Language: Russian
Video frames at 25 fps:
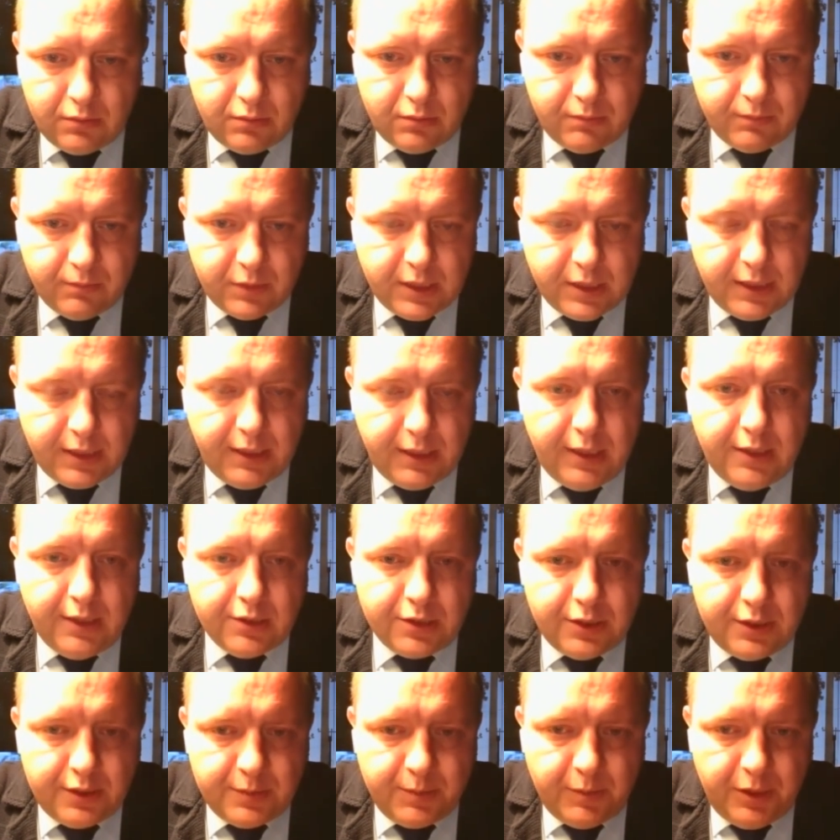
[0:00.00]
Какие же
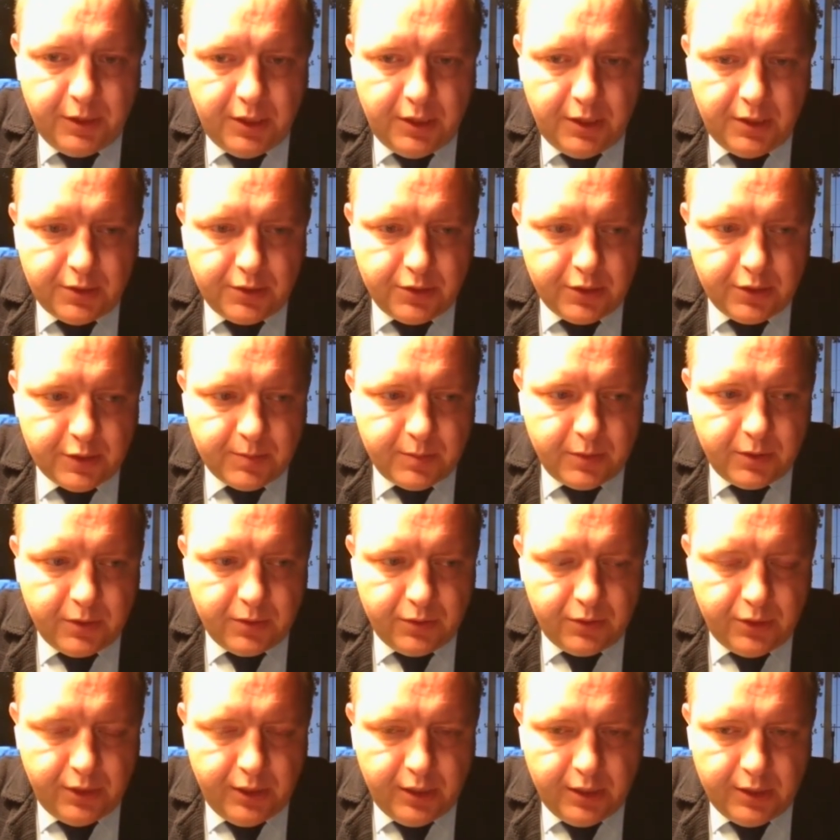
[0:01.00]
изменения сейчас
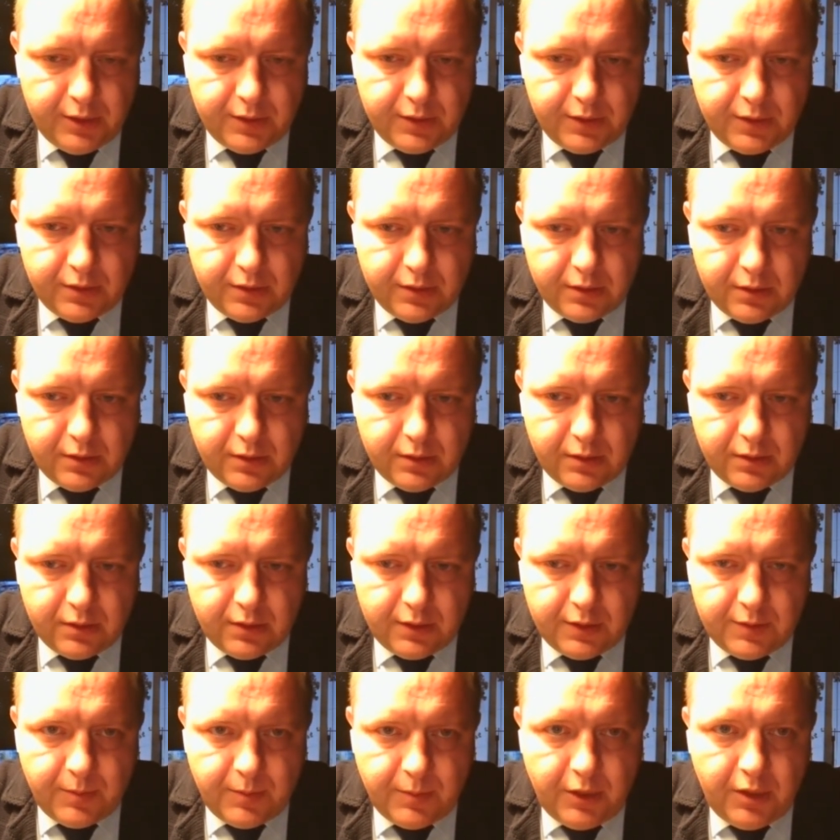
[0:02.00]
получились? Э,
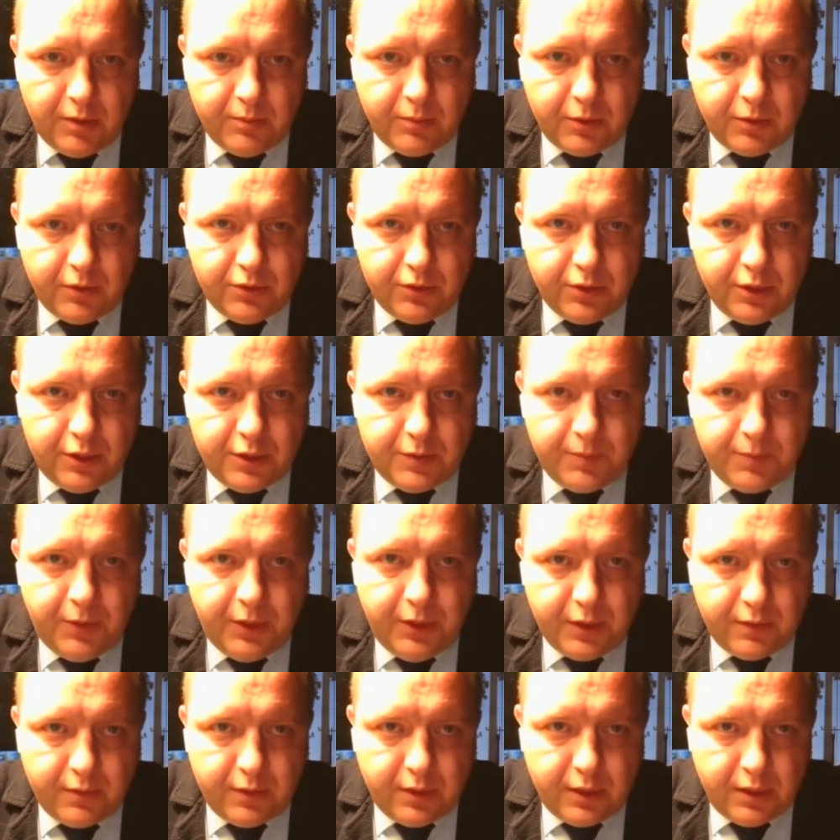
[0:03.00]
изменения получились
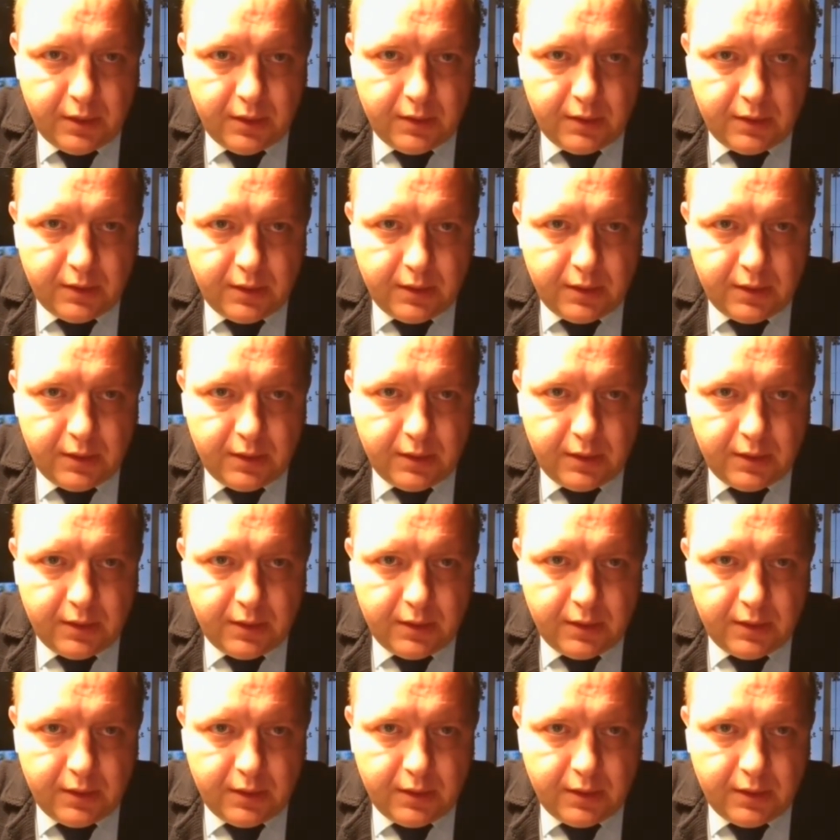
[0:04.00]
первое.